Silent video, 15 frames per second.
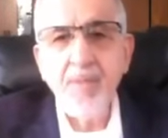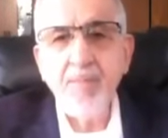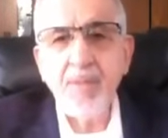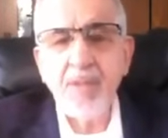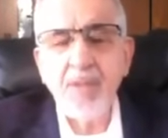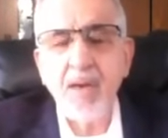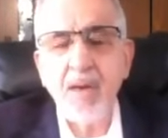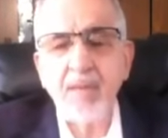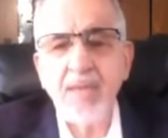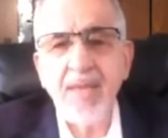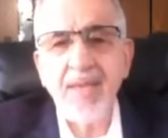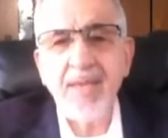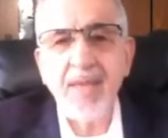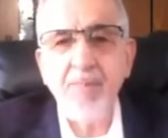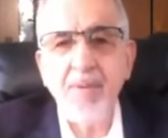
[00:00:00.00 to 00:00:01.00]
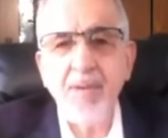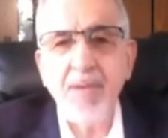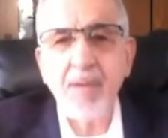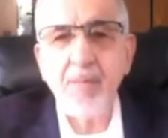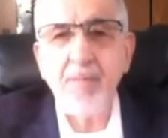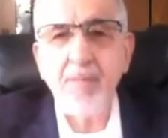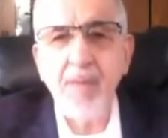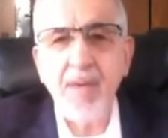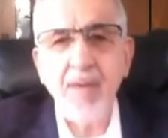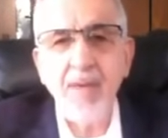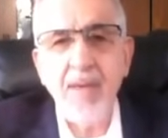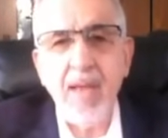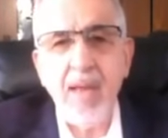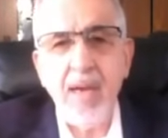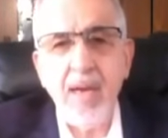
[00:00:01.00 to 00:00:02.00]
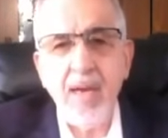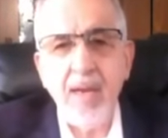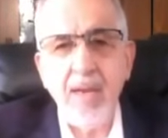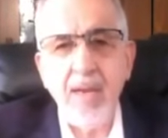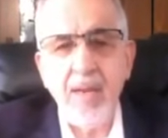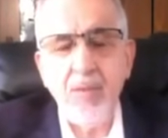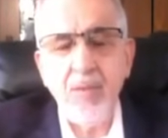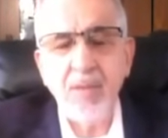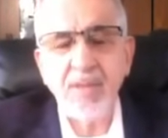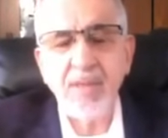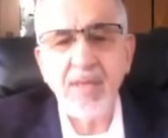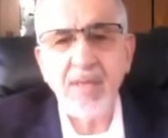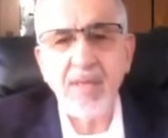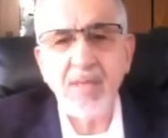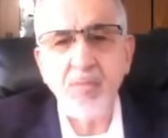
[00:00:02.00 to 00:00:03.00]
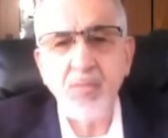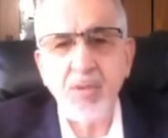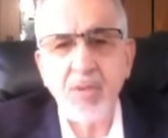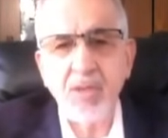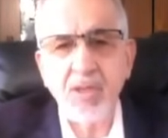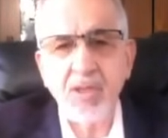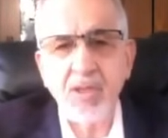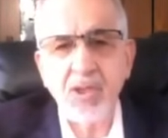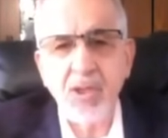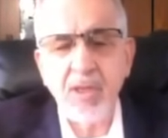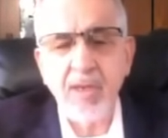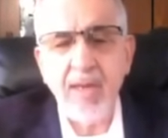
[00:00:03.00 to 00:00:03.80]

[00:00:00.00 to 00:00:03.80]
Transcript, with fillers: بضغط كبير من الوزير سموتريتش